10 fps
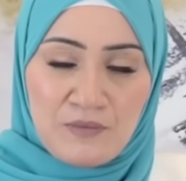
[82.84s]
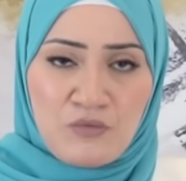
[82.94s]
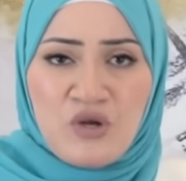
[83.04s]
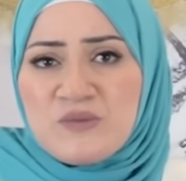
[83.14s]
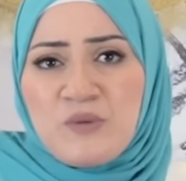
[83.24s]

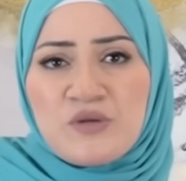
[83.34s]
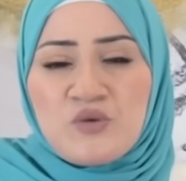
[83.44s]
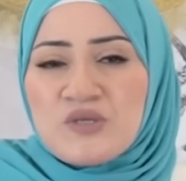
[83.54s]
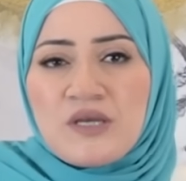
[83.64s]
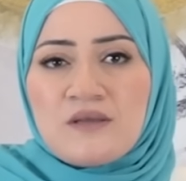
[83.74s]
تقولي اصبري
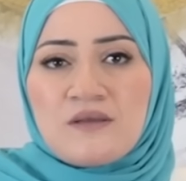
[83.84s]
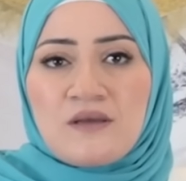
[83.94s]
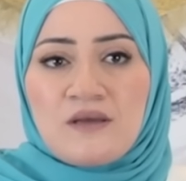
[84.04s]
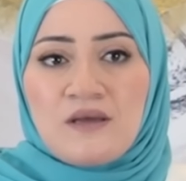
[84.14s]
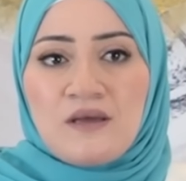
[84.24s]
توسكي
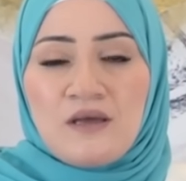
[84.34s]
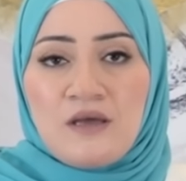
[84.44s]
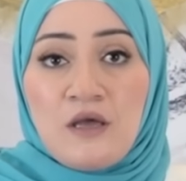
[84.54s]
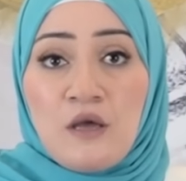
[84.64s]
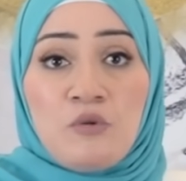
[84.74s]

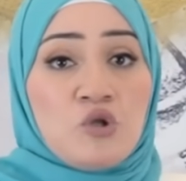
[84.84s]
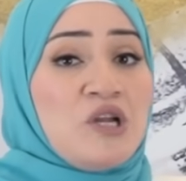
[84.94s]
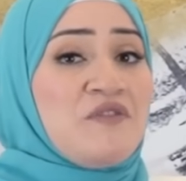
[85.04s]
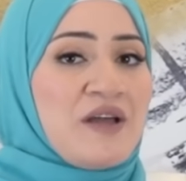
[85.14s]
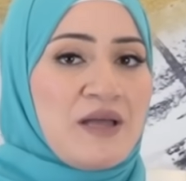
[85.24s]

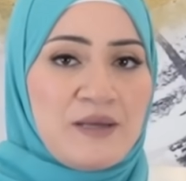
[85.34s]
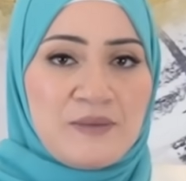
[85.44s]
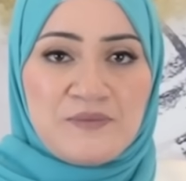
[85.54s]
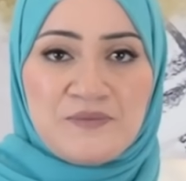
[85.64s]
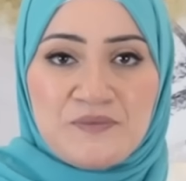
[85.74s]
بتقولي فجاه
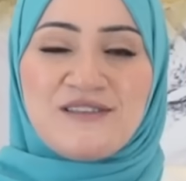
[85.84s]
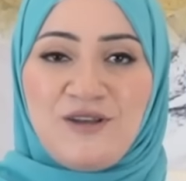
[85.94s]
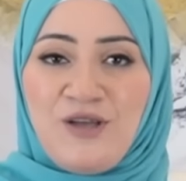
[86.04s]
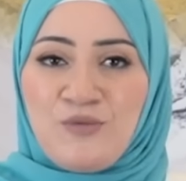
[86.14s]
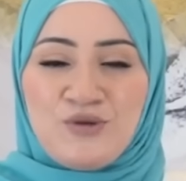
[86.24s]

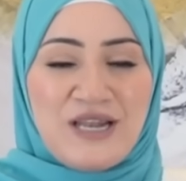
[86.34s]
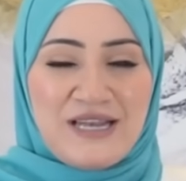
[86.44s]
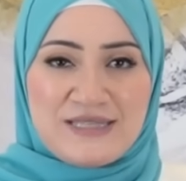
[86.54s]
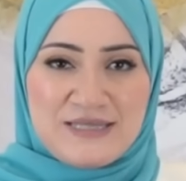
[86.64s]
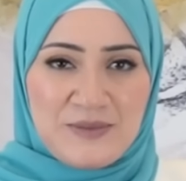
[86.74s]
صاحب جوزها
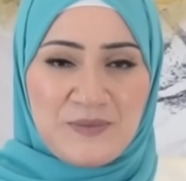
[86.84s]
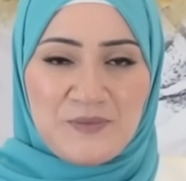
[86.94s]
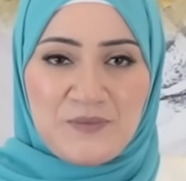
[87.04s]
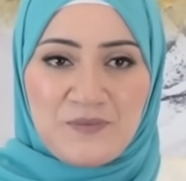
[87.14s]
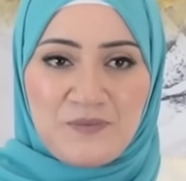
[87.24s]
الانتيم
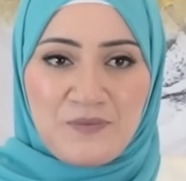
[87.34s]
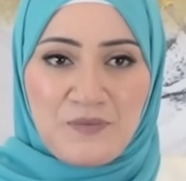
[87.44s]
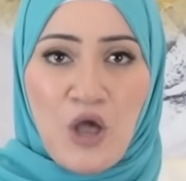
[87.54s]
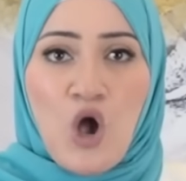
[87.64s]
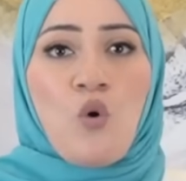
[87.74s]

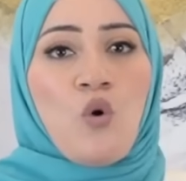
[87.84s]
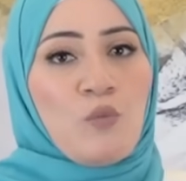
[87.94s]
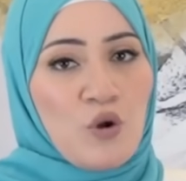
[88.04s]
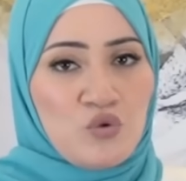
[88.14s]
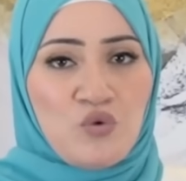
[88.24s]
هو
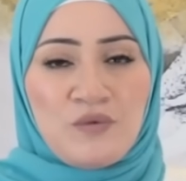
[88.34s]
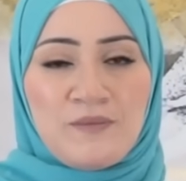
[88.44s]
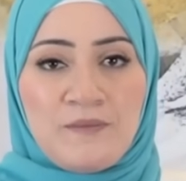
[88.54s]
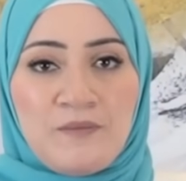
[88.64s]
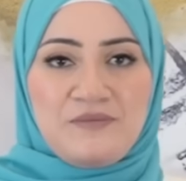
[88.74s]
ومراته
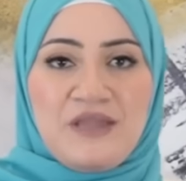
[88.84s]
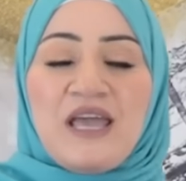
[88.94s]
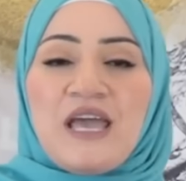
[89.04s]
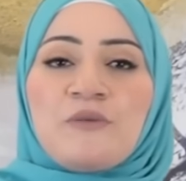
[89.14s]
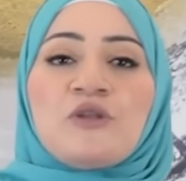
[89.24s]

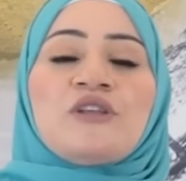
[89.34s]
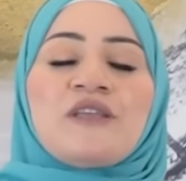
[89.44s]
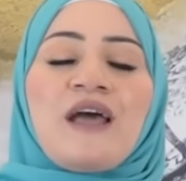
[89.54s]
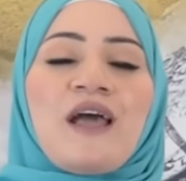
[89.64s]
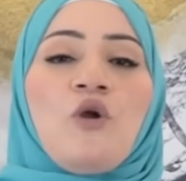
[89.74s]
ابتدوا
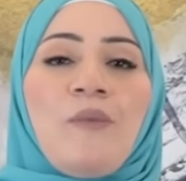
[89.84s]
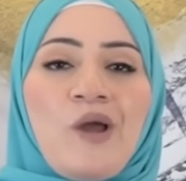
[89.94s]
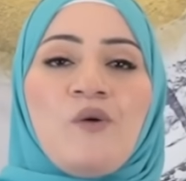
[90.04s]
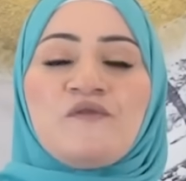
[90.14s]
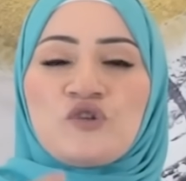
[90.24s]
يتدخلوا
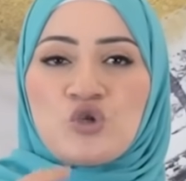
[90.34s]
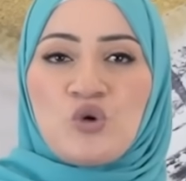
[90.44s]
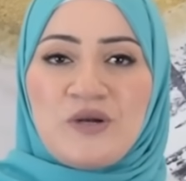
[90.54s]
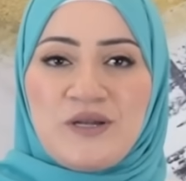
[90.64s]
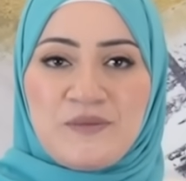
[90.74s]
معاهم في
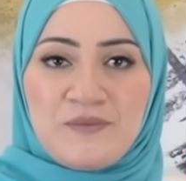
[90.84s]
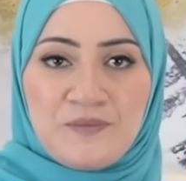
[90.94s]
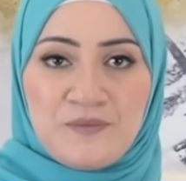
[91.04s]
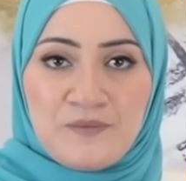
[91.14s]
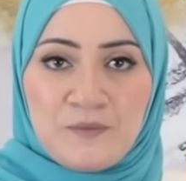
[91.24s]
الشغل
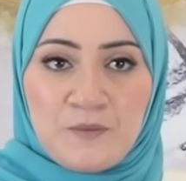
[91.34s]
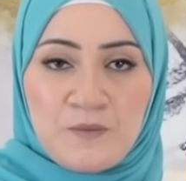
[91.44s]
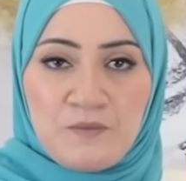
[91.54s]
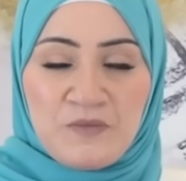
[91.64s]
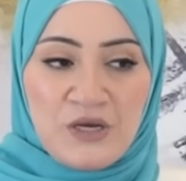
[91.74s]

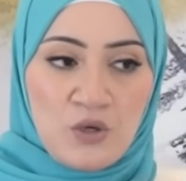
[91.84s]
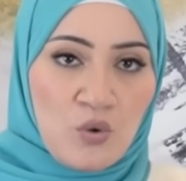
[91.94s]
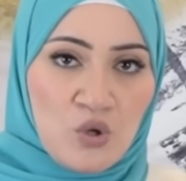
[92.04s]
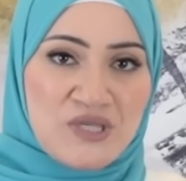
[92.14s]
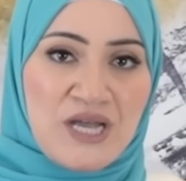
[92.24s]
يعني
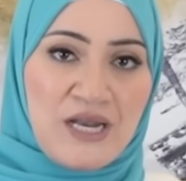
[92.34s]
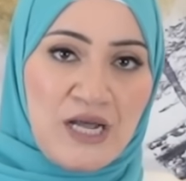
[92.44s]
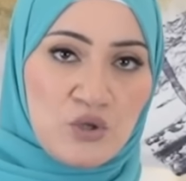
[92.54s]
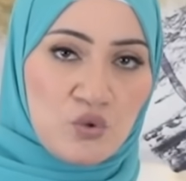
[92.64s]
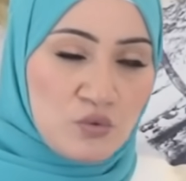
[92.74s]
هو جوزها كان
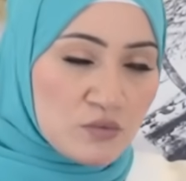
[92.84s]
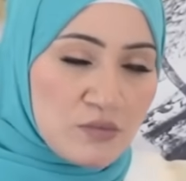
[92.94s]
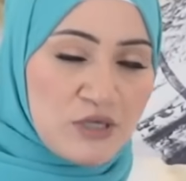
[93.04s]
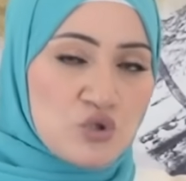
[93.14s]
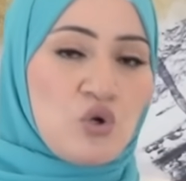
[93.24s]
عنده
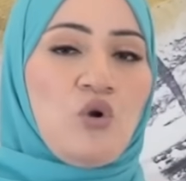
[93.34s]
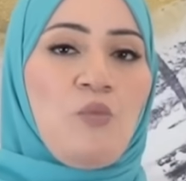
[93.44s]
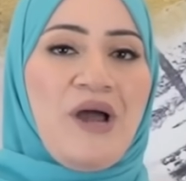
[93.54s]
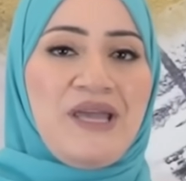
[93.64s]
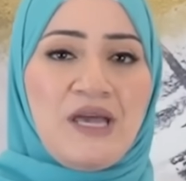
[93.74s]
شغل
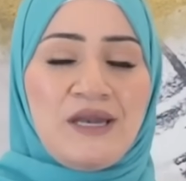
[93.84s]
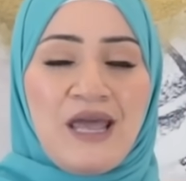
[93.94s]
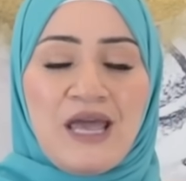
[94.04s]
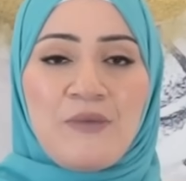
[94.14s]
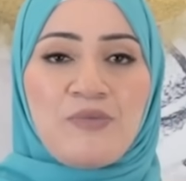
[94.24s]
معين
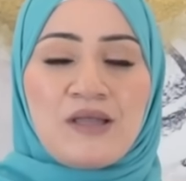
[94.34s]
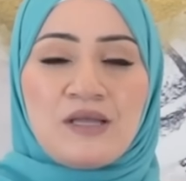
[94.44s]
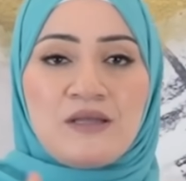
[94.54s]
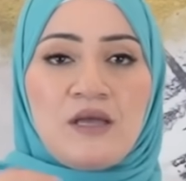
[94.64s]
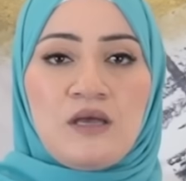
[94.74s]

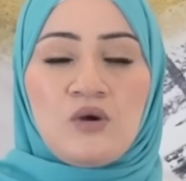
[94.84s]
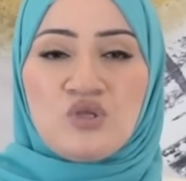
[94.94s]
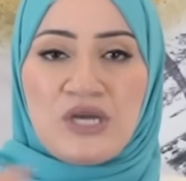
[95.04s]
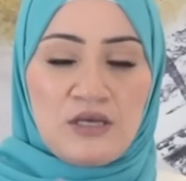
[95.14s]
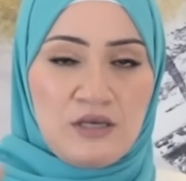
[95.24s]
ابتدت آه،
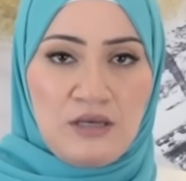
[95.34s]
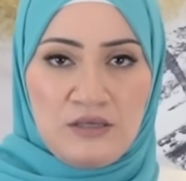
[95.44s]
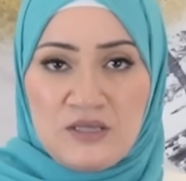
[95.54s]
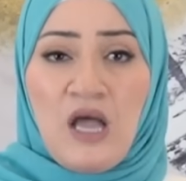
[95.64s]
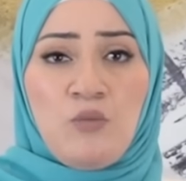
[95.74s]
جوزها
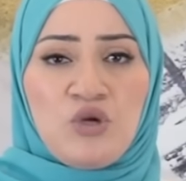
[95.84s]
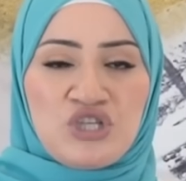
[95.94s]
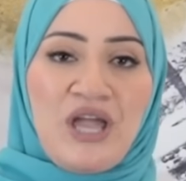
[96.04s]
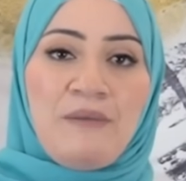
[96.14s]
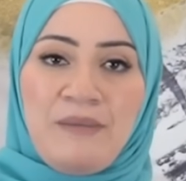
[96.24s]
يعني صاحبه
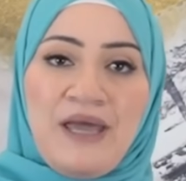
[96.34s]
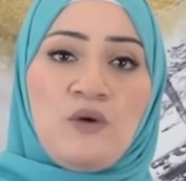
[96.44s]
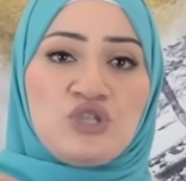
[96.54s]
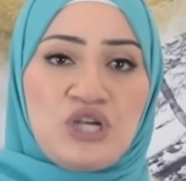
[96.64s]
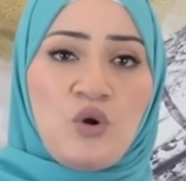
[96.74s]
يشتغل معاه
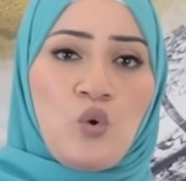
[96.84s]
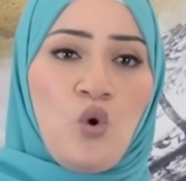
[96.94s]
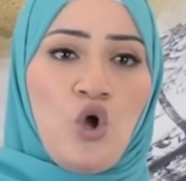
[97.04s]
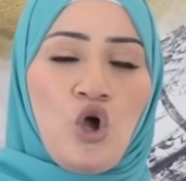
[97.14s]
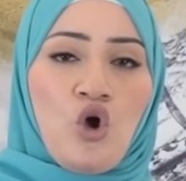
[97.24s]

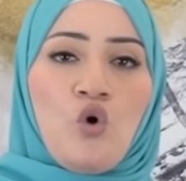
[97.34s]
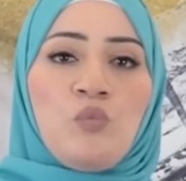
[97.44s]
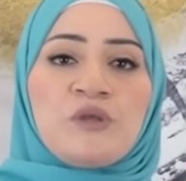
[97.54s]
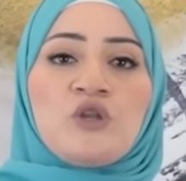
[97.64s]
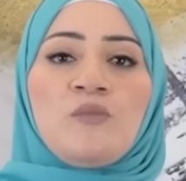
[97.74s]
ويشاركه
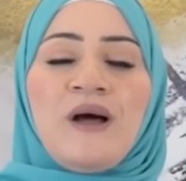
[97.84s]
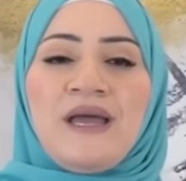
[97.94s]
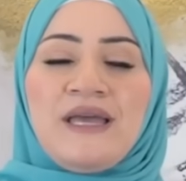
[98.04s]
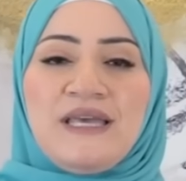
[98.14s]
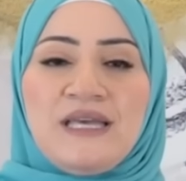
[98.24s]
وابتدوا
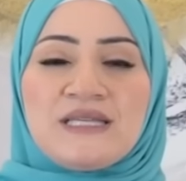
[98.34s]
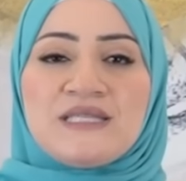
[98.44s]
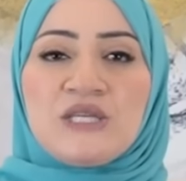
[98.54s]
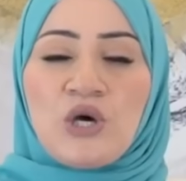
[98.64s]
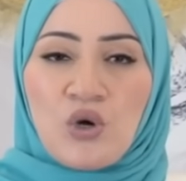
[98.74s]
بقى ايه
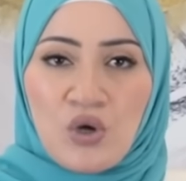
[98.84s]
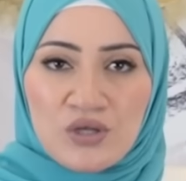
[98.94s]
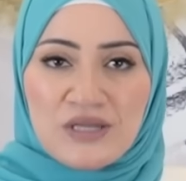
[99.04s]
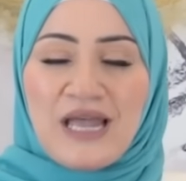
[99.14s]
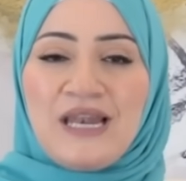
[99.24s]

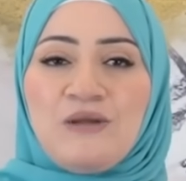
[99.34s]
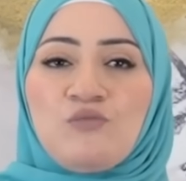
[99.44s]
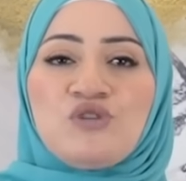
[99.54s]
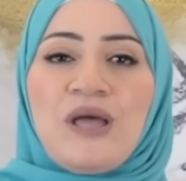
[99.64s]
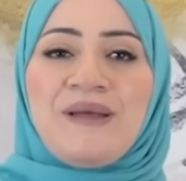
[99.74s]
الزيارات
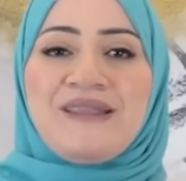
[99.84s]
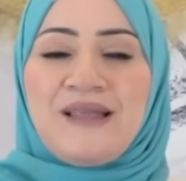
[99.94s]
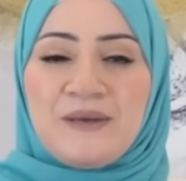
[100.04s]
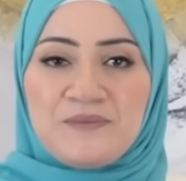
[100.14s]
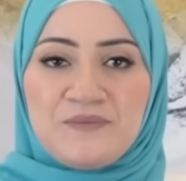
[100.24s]

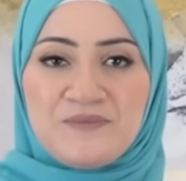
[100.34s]
المتبادله